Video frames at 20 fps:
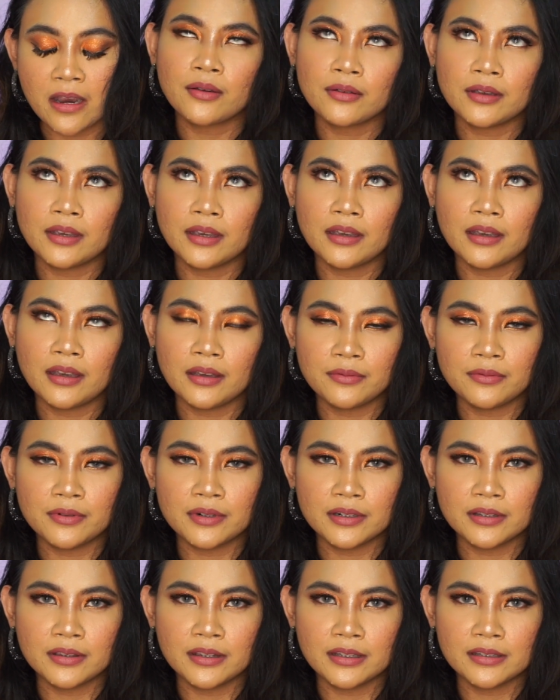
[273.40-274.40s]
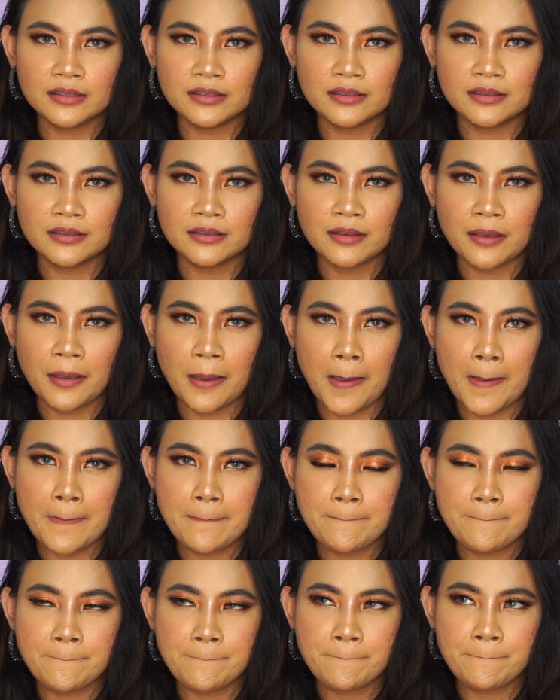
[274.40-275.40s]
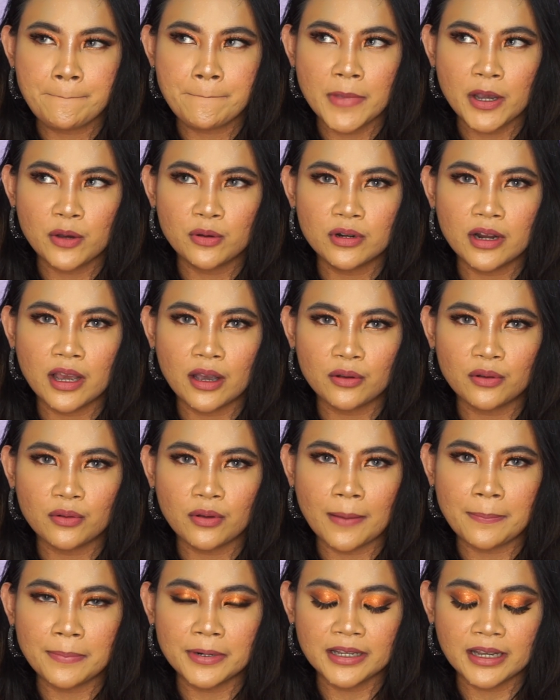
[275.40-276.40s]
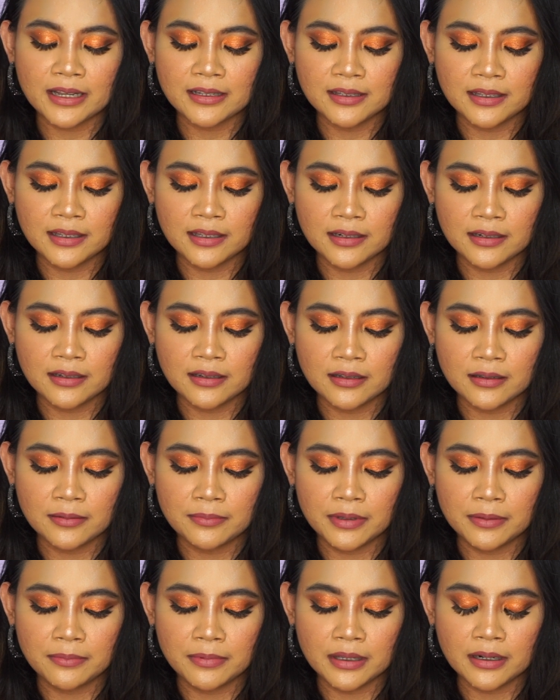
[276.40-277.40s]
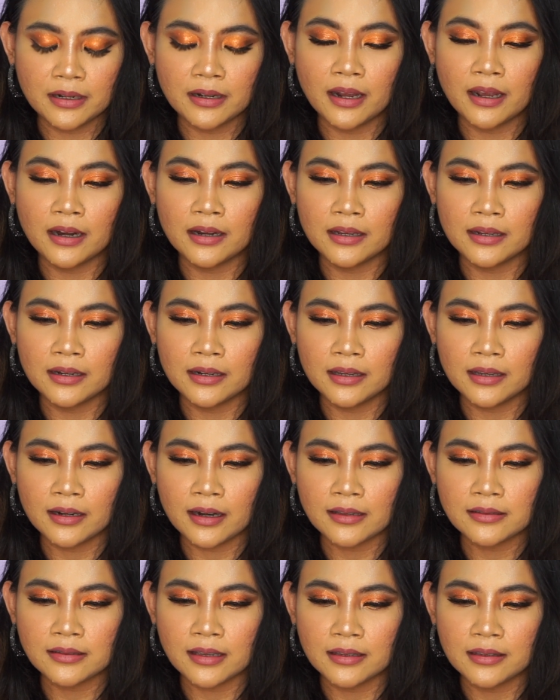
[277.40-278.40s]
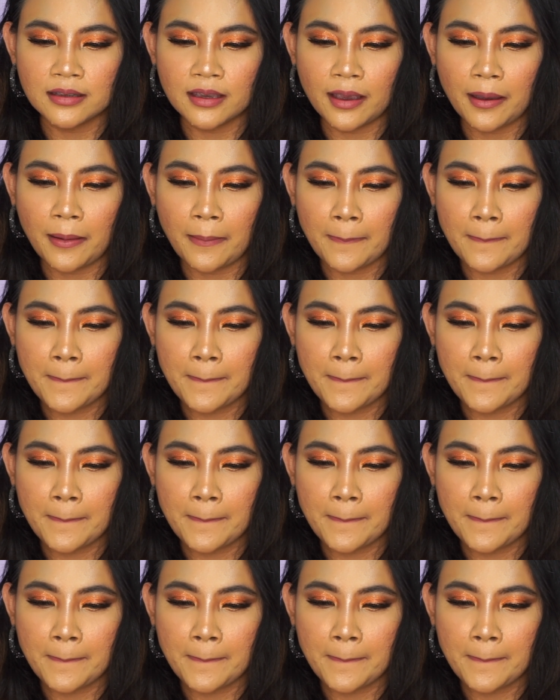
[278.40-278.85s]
Oke, okay, I wear this udah aku aplikasiin ke bibir dan ini rasanya